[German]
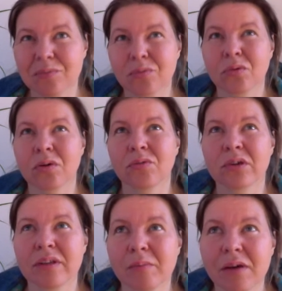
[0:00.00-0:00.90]

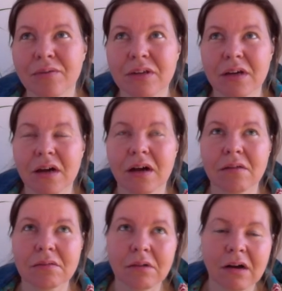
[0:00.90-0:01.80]
Und dann,
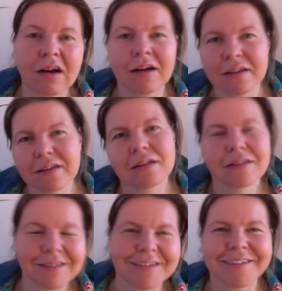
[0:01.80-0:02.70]
das ist auch
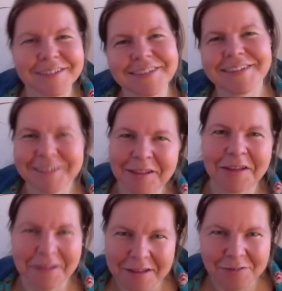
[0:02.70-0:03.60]
noch was, wo, wo ich
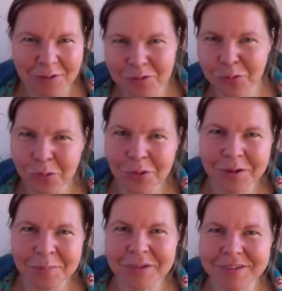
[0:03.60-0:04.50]
immer wieder
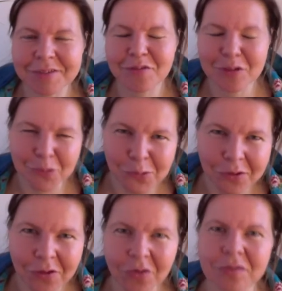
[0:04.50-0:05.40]
oh,
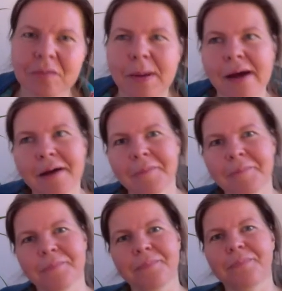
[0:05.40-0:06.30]
äh,
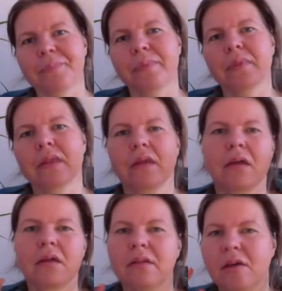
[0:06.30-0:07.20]
versuche,
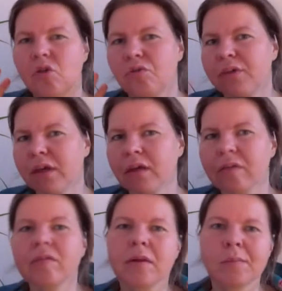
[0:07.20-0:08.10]
mich drin versuche,
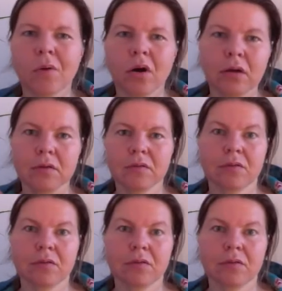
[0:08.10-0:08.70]
und zwar